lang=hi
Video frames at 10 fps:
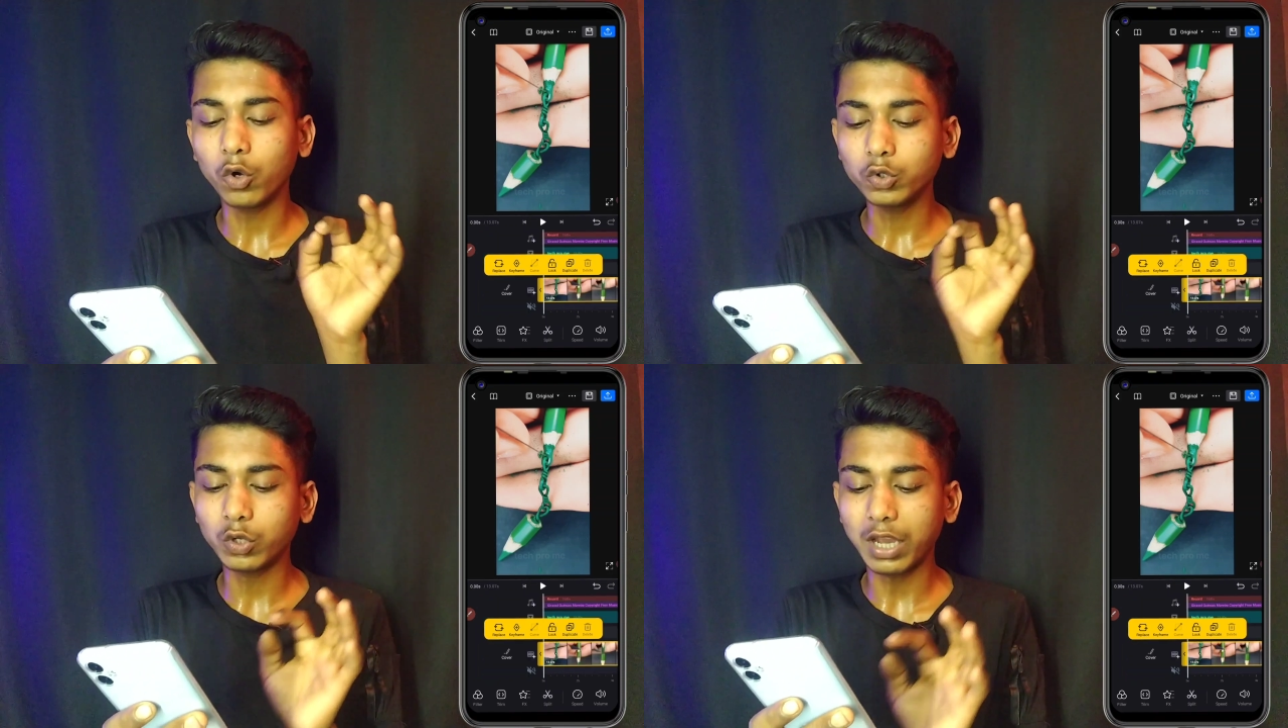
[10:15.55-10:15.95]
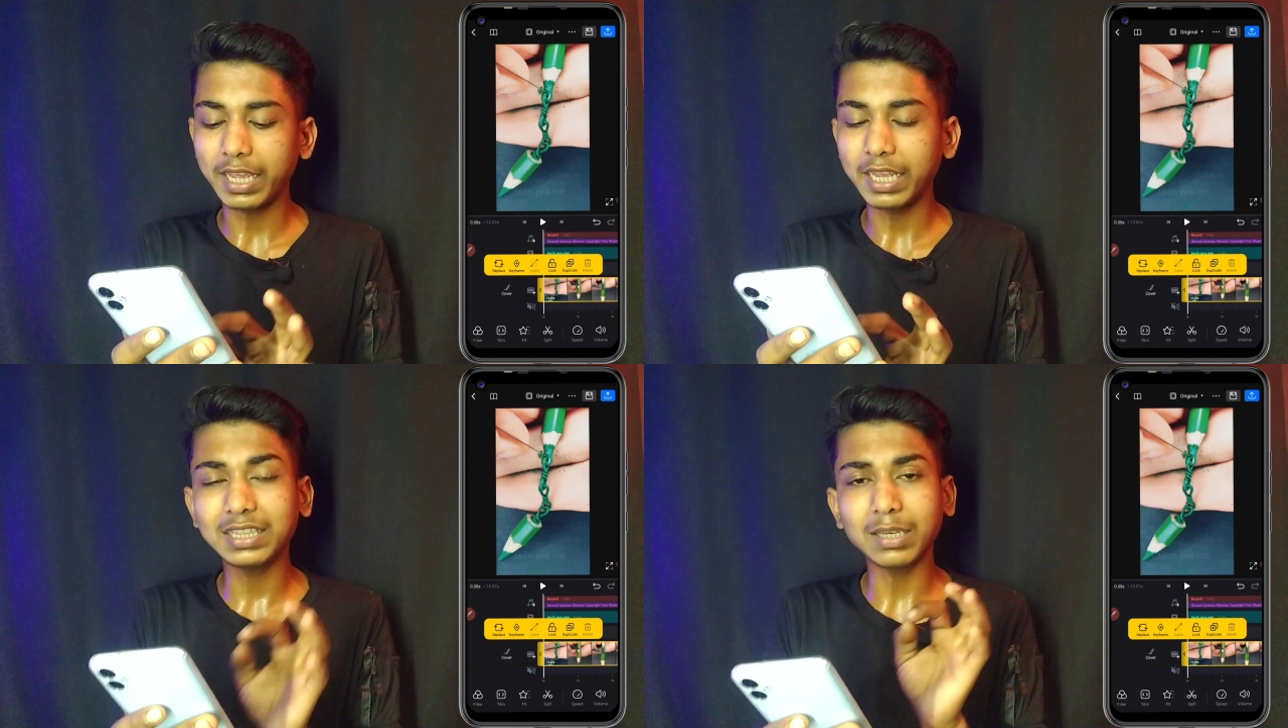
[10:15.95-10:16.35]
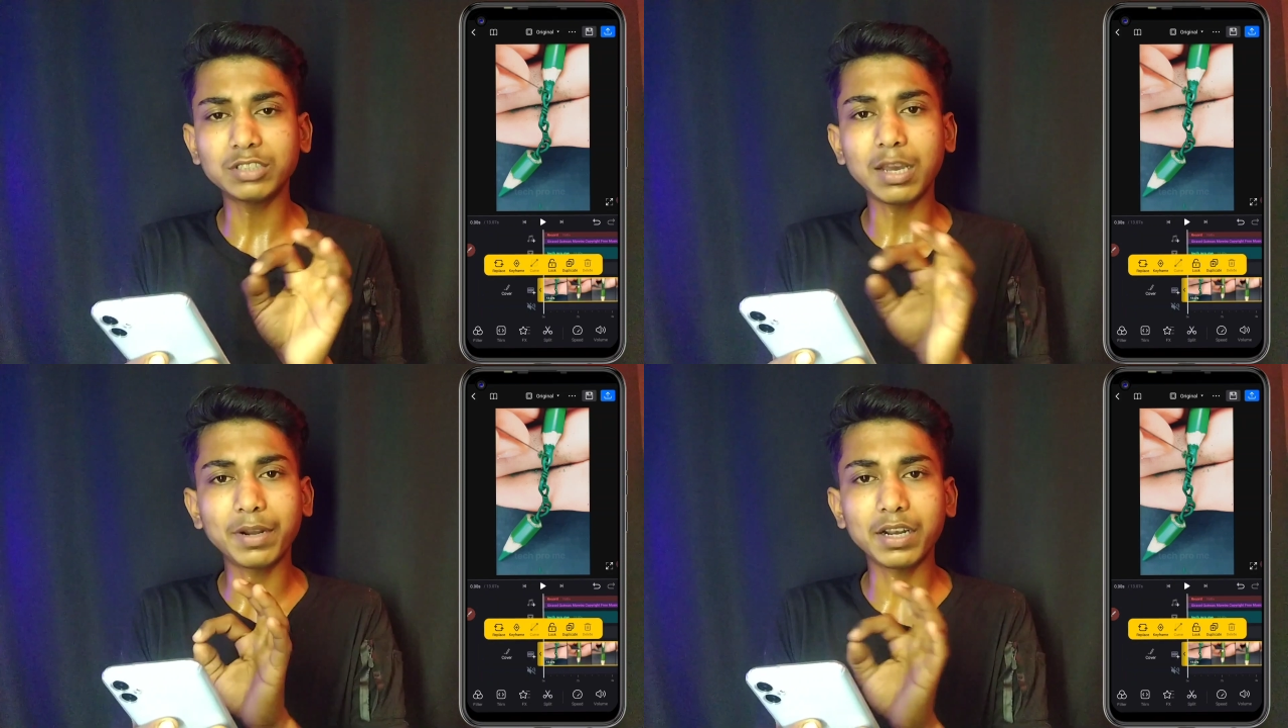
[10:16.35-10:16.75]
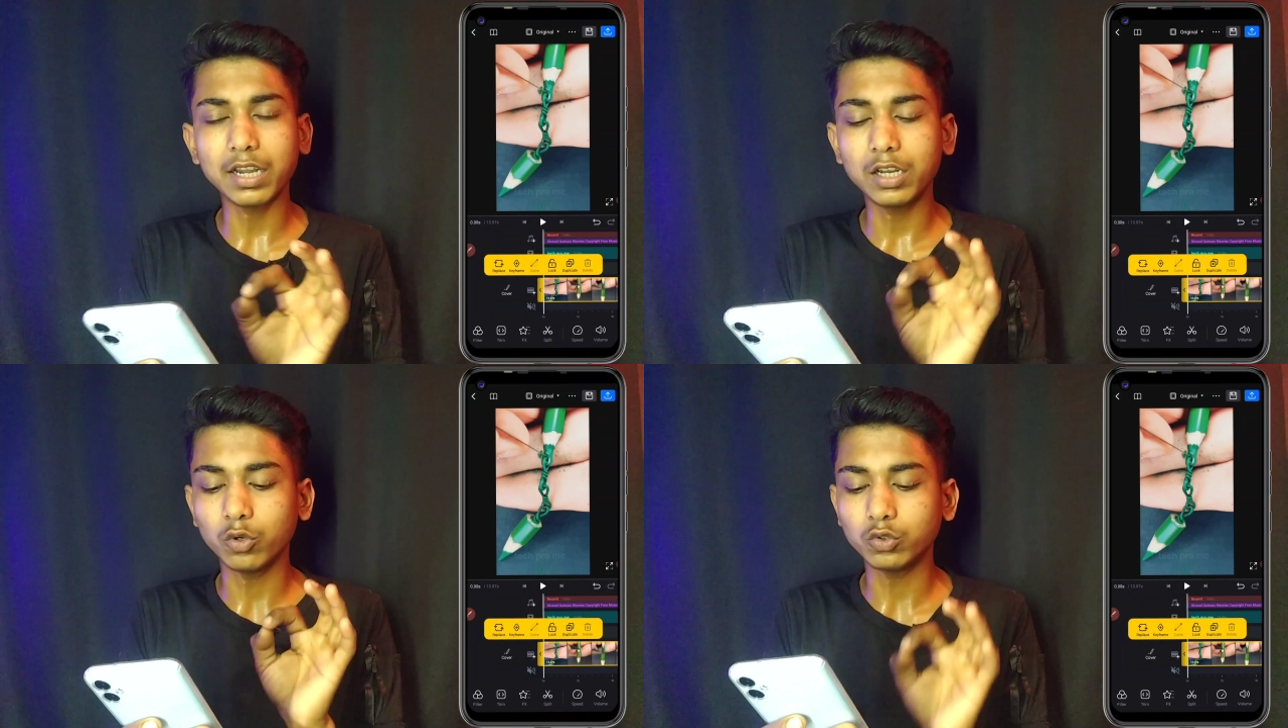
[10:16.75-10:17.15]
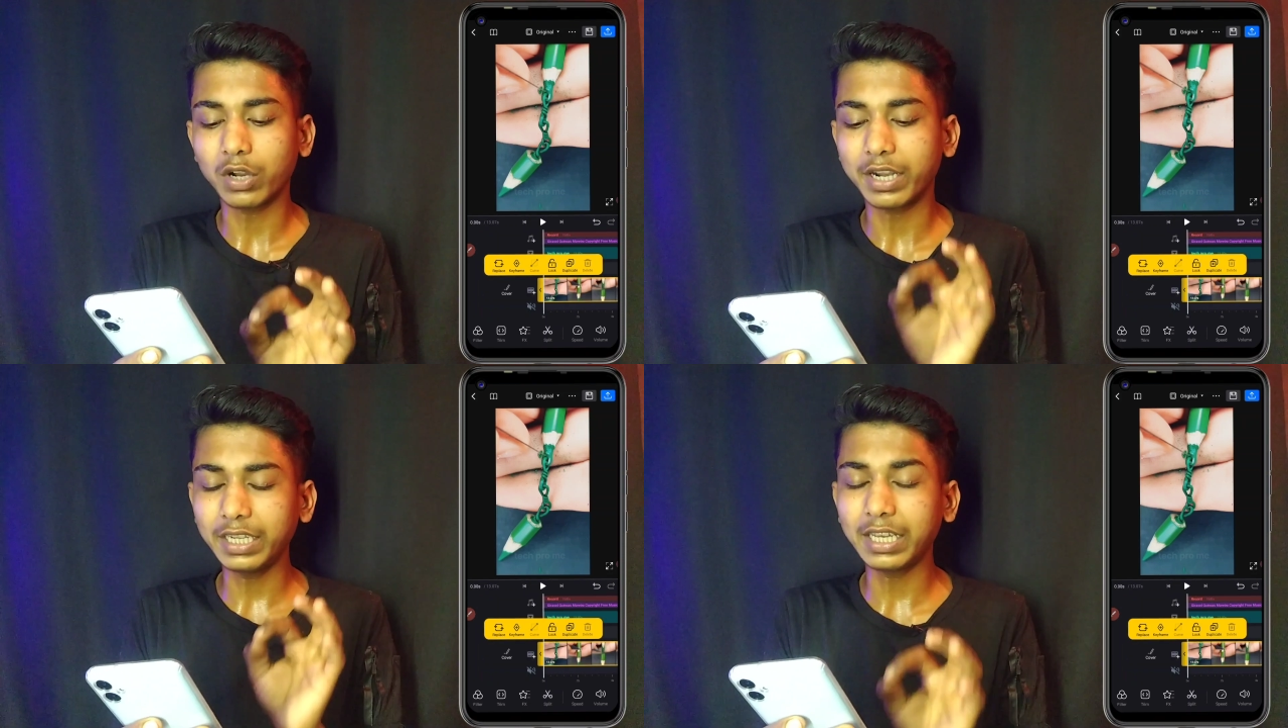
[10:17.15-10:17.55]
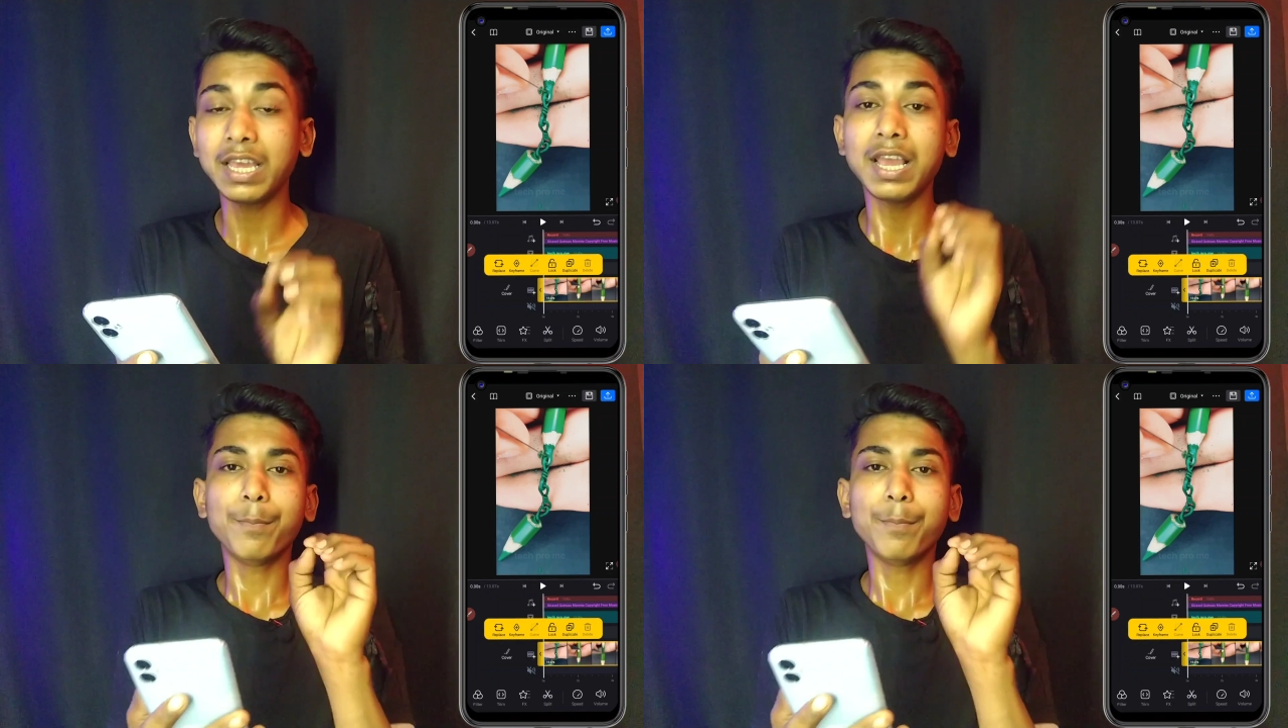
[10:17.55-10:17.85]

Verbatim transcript: हो चुका है एकदम से यहाँ पर रेडी हो चुका है ठीक है